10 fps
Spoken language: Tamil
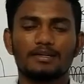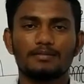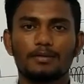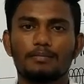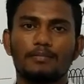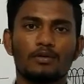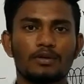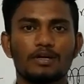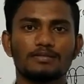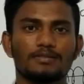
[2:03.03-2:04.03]
அது பேர்
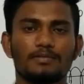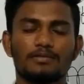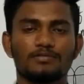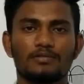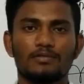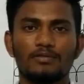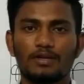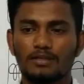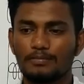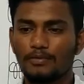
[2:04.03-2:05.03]
போட்டான்ஸ் அப்படின்னு சொல்லுவோம்
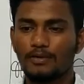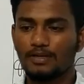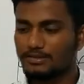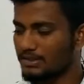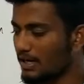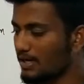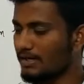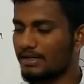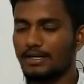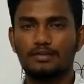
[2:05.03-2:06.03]
அந்த போட்டான்ஸை
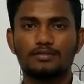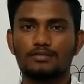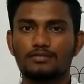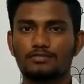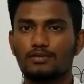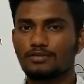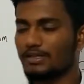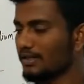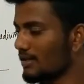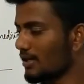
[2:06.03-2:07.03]
ஆற்றலை எடுத்துக்கும்
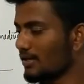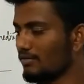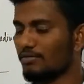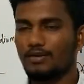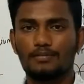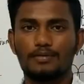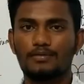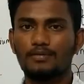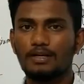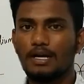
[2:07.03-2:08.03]
சோர்ஸ்லேருந்து ஆற்றல் கொடுக்கப்படும்